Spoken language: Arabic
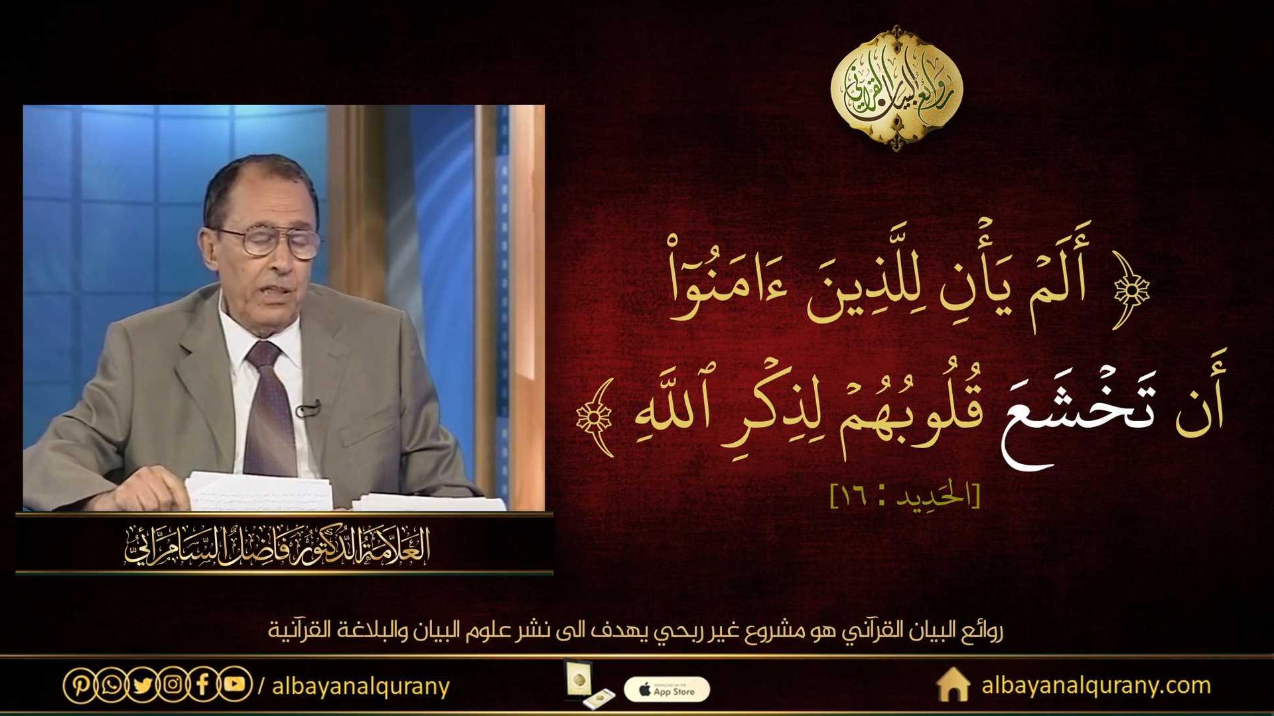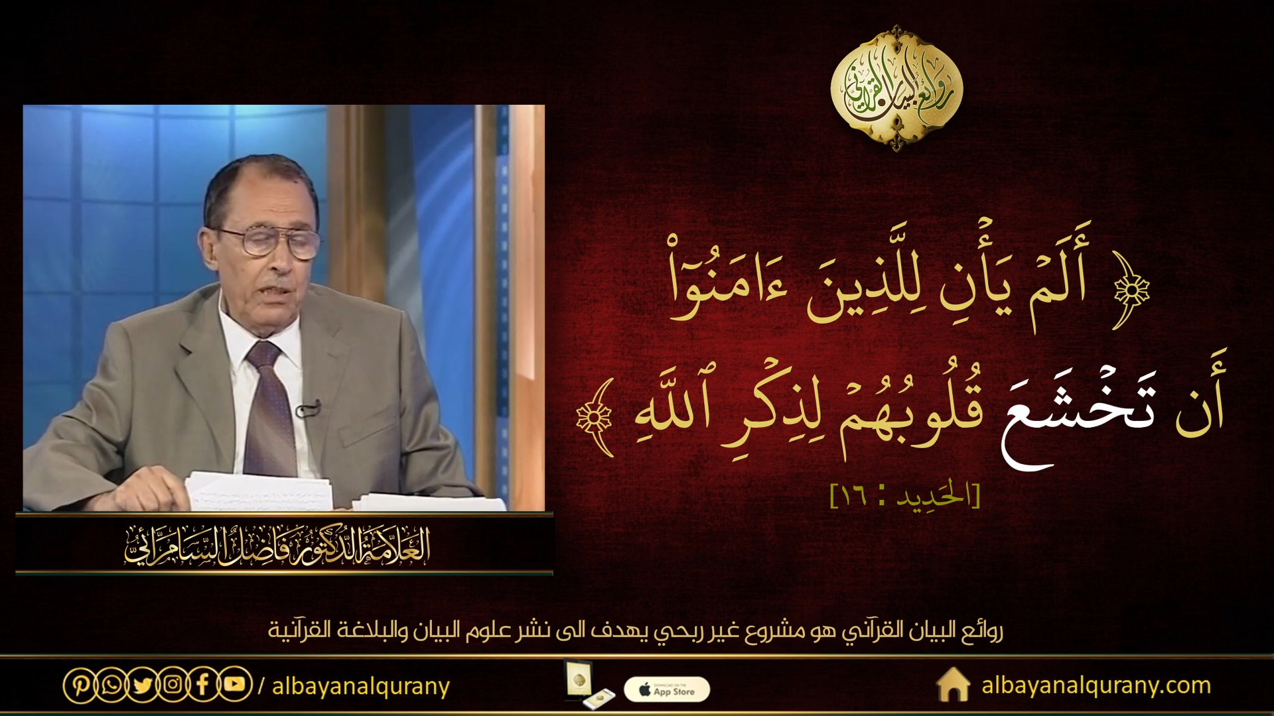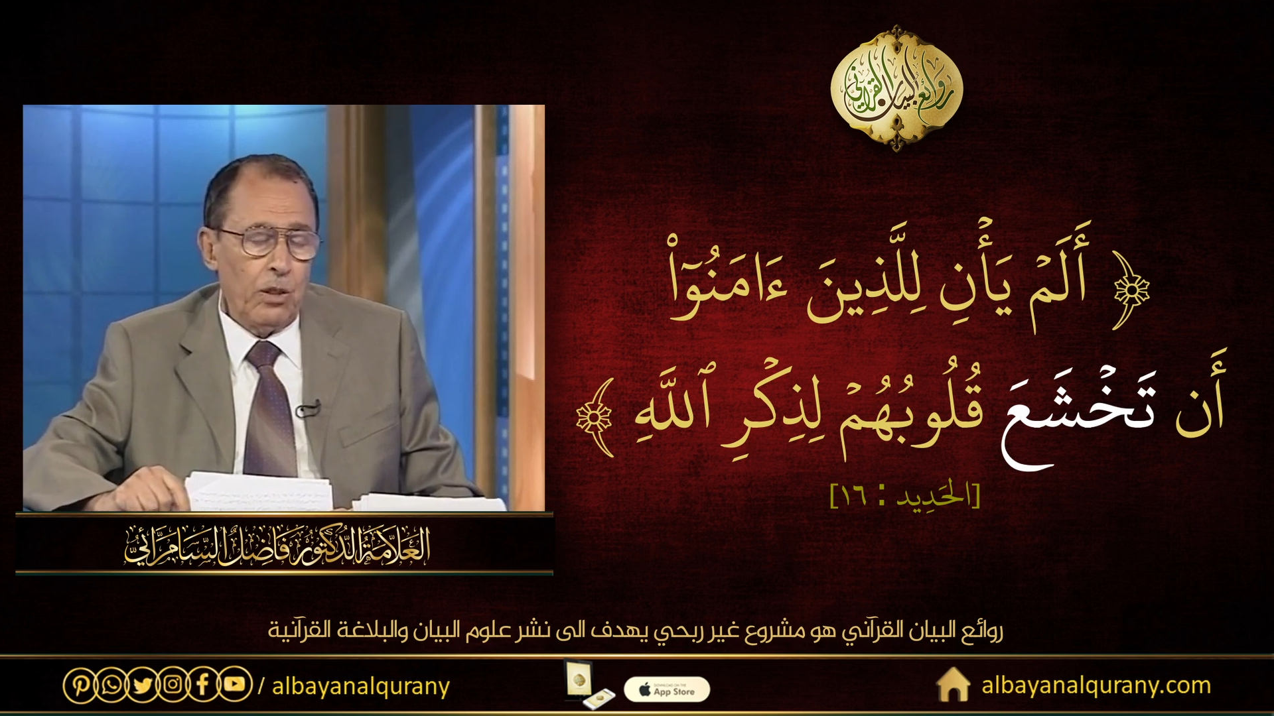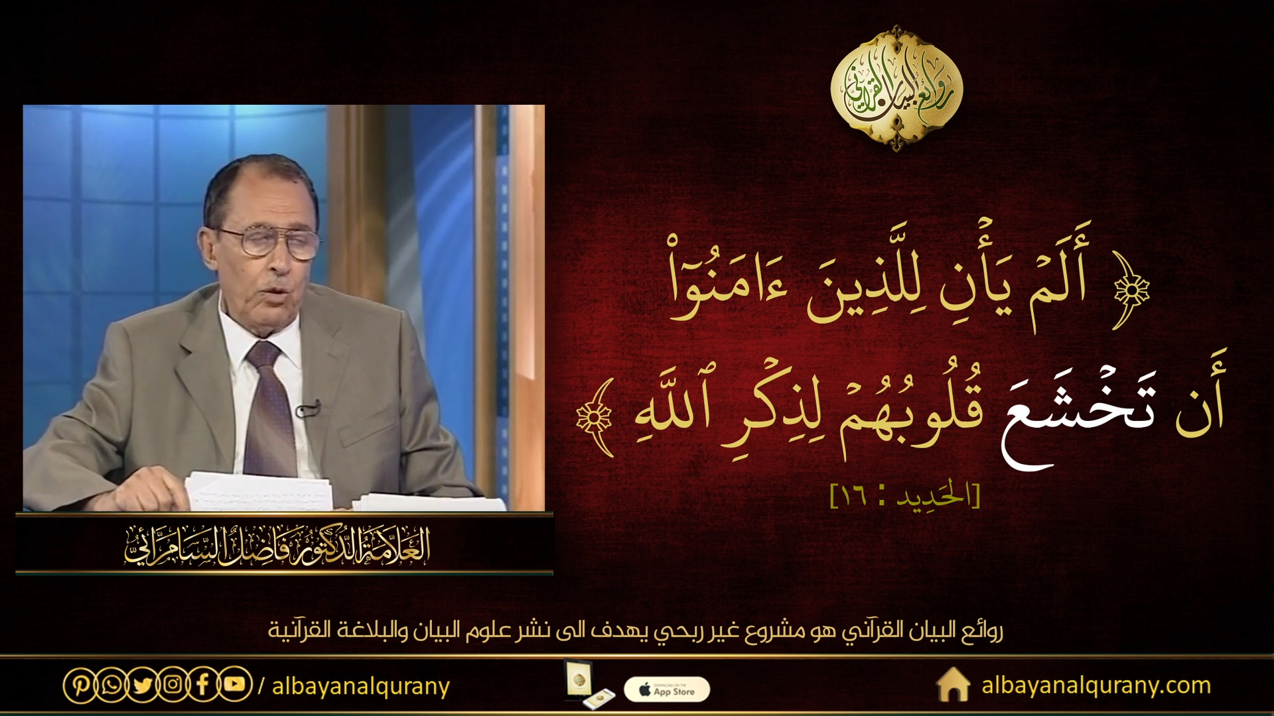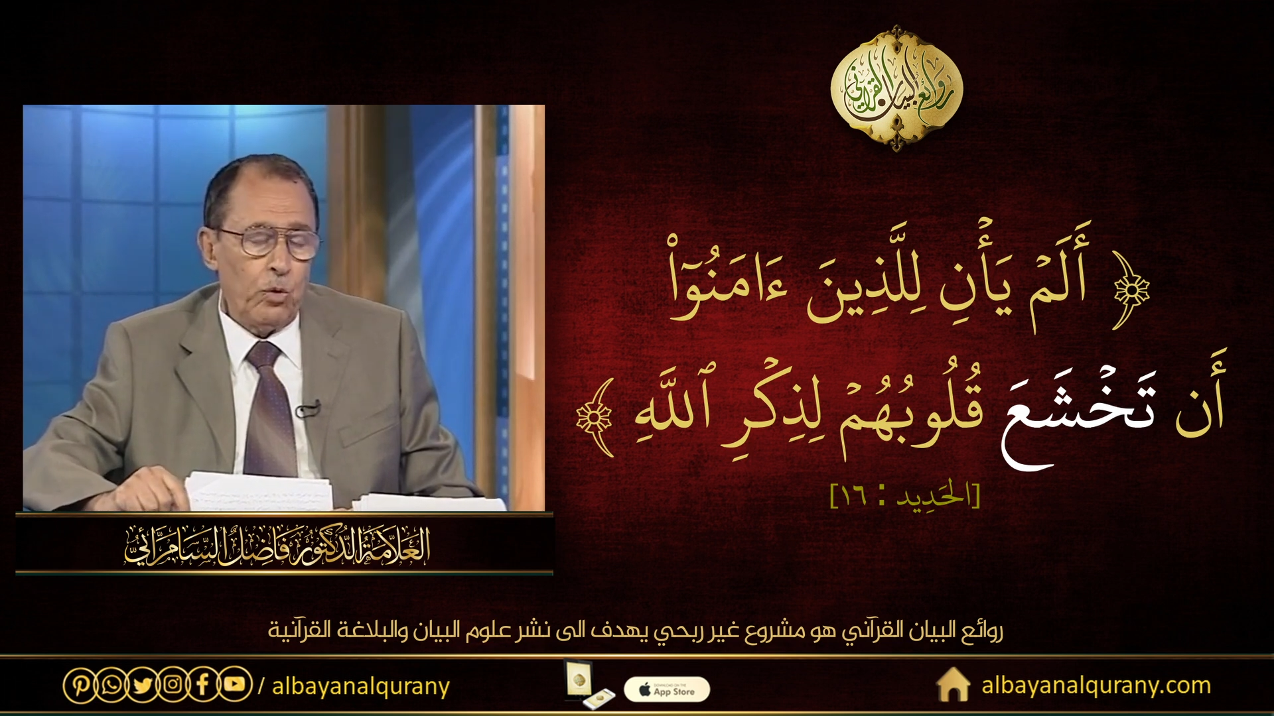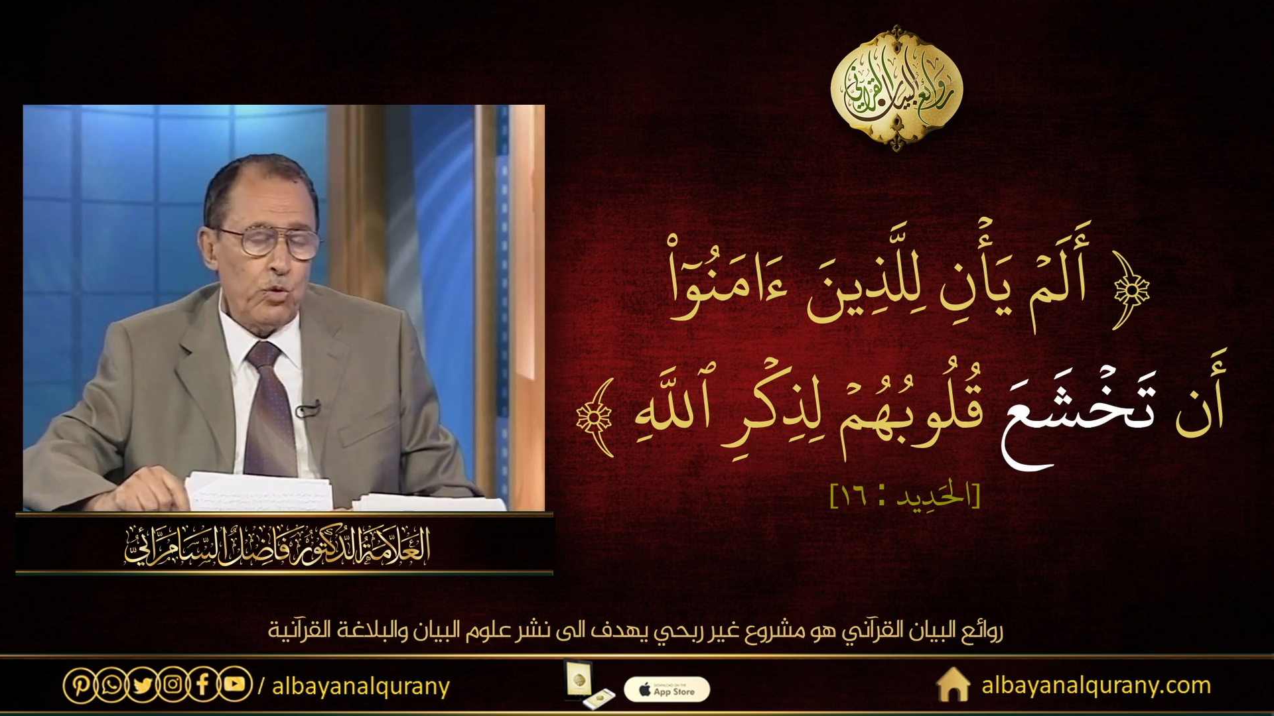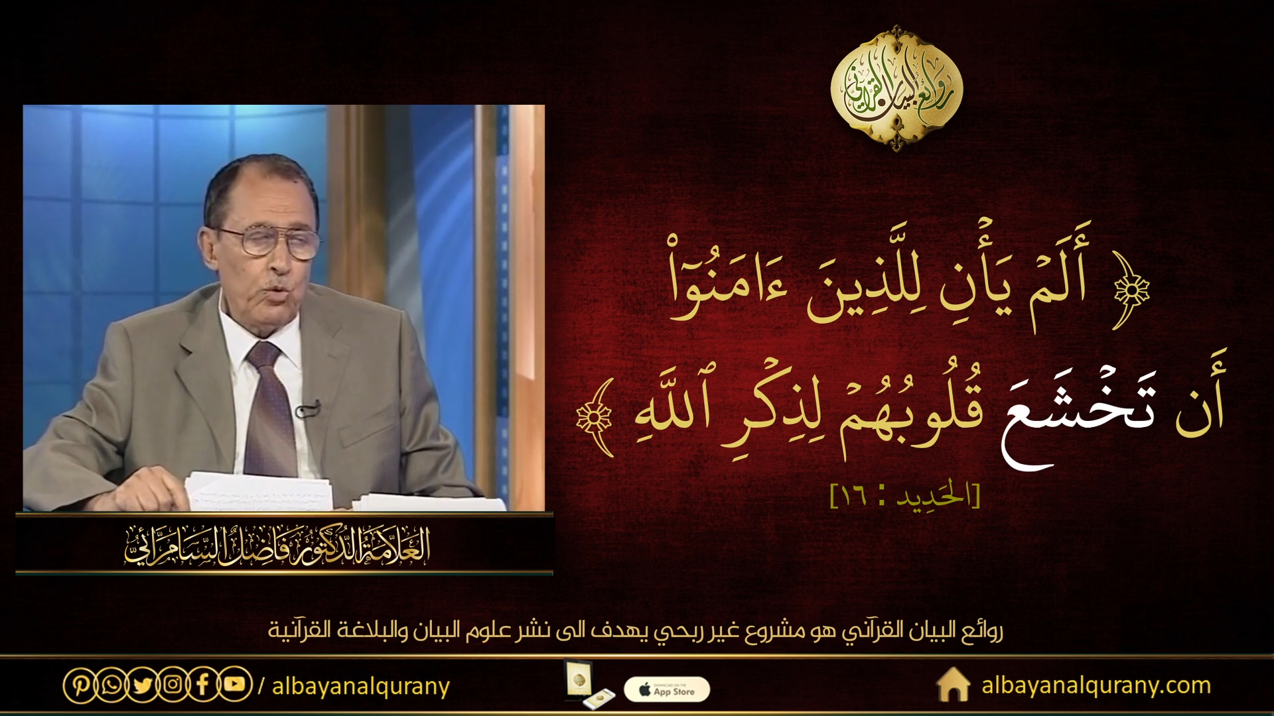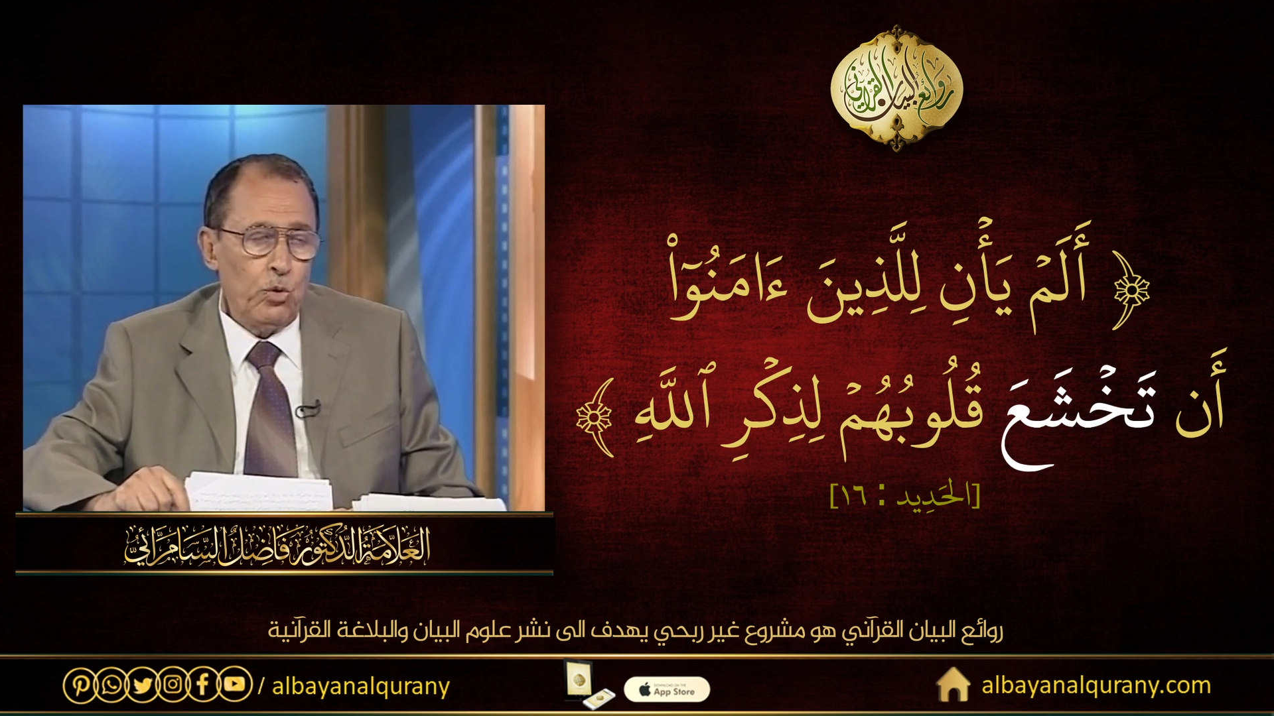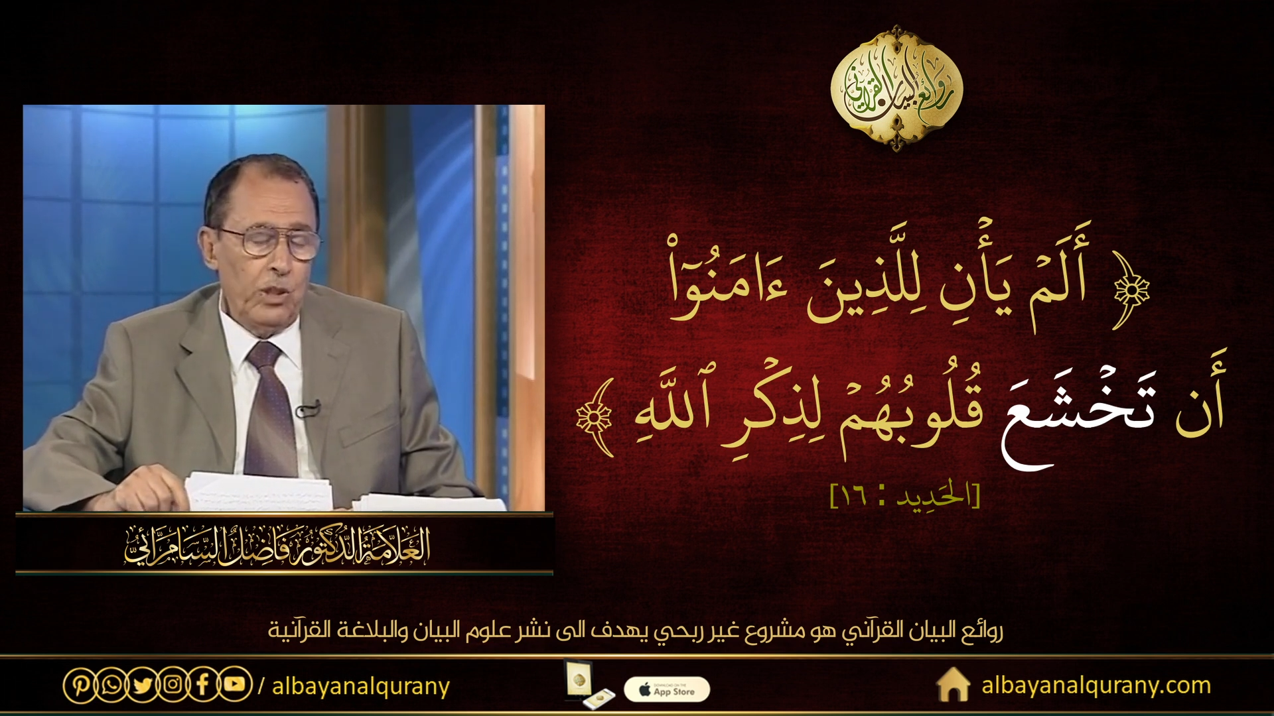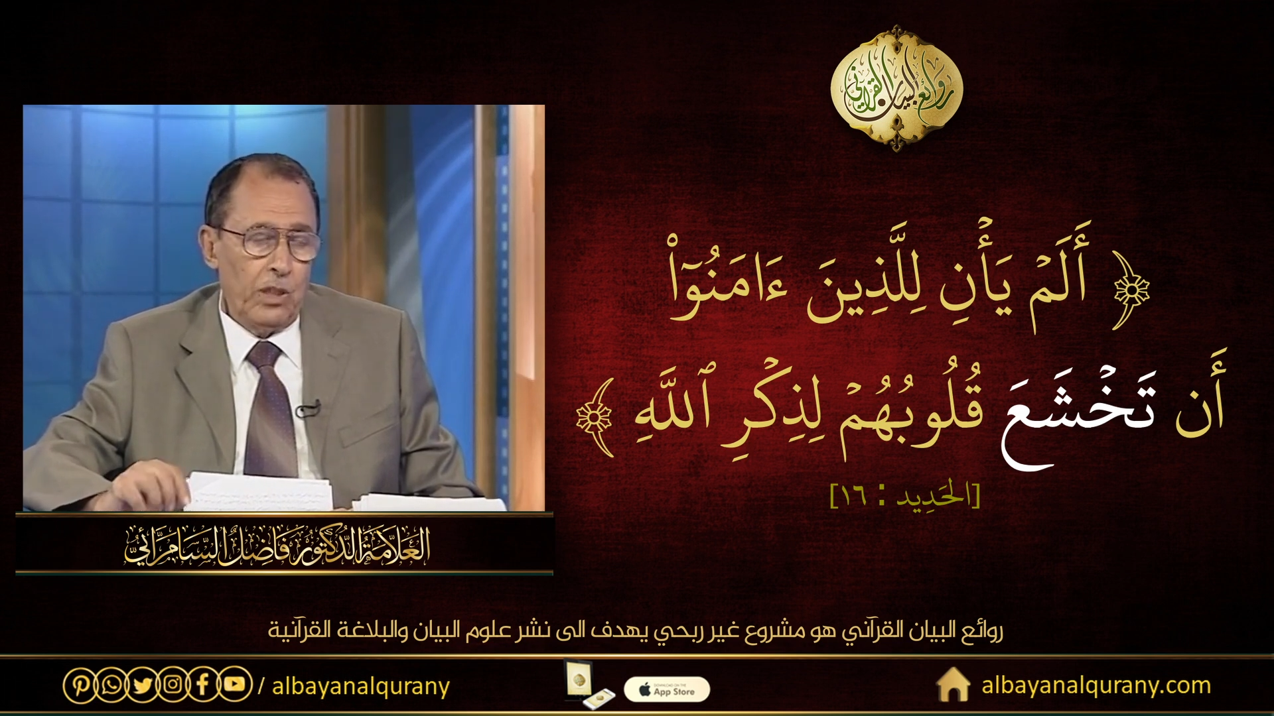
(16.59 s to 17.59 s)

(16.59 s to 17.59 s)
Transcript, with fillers: الخشوع